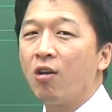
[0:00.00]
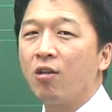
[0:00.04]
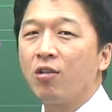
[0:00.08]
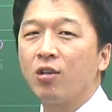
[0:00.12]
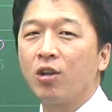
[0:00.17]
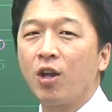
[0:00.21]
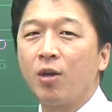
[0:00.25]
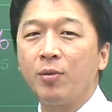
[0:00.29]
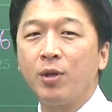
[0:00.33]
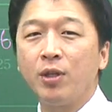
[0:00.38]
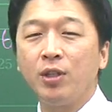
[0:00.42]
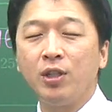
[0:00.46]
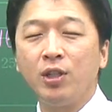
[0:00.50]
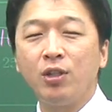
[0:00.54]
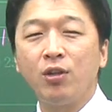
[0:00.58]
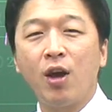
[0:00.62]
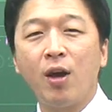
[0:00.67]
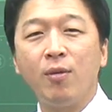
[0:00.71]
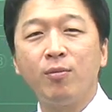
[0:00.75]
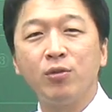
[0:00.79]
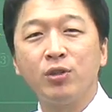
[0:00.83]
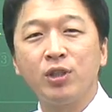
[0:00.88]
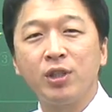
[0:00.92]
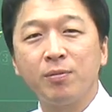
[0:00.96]
그러면
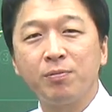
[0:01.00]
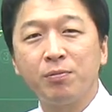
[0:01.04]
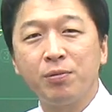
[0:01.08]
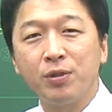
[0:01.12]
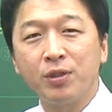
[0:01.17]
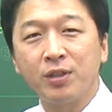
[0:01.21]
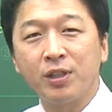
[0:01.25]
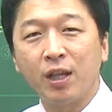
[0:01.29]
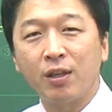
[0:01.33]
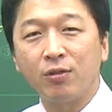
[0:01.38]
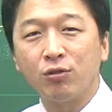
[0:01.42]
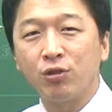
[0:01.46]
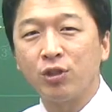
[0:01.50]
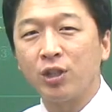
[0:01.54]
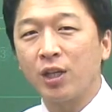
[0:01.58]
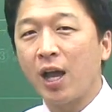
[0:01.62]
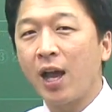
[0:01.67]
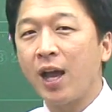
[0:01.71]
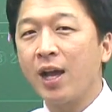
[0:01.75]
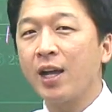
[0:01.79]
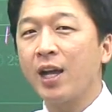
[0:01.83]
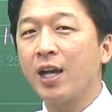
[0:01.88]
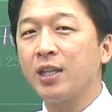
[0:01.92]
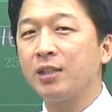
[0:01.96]
이러한 문제 풀 때 우리가
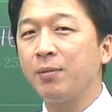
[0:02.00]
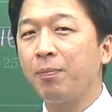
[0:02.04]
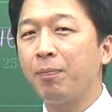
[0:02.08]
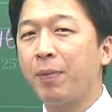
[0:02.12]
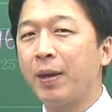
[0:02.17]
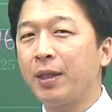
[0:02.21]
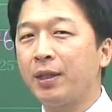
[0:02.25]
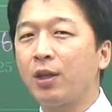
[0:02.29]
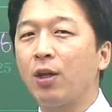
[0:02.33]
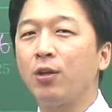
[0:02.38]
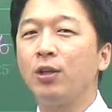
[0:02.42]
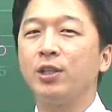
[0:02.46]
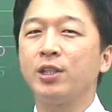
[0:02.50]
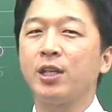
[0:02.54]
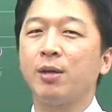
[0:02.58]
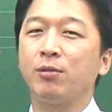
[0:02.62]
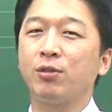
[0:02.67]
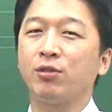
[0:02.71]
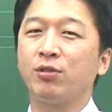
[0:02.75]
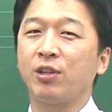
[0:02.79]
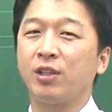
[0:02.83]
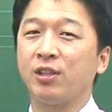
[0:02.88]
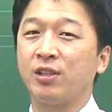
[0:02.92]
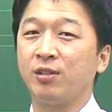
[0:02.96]
한 가지 패턴을
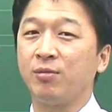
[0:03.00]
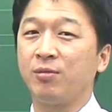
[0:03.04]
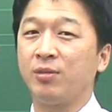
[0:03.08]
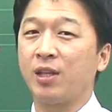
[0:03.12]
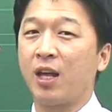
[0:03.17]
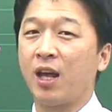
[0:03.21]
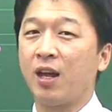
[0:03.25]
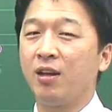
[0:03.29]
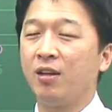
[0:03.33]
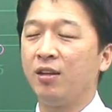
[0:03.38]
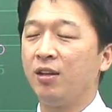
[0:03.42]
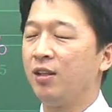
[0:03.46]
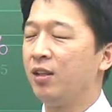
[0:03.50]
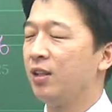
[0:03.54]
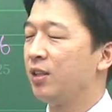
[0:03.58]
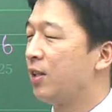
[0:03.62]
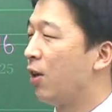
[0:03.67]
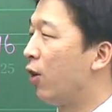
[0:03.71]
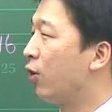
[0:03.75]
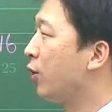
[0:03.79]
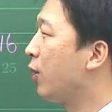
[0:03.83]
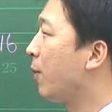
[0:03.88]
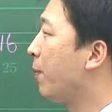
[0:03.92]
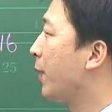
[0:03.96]
잡을 수가 있습니다.
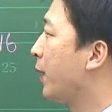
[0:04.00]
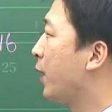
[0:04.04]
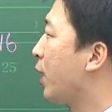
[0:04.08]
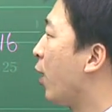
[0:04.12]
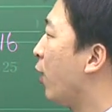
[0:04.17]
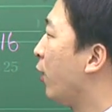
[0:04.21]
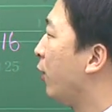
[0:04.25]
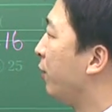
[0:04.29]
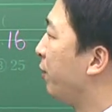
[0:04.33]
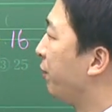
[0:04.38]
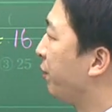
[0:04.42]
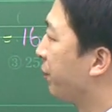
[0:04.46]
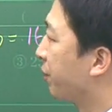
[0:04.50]
자, 어떤 패턴?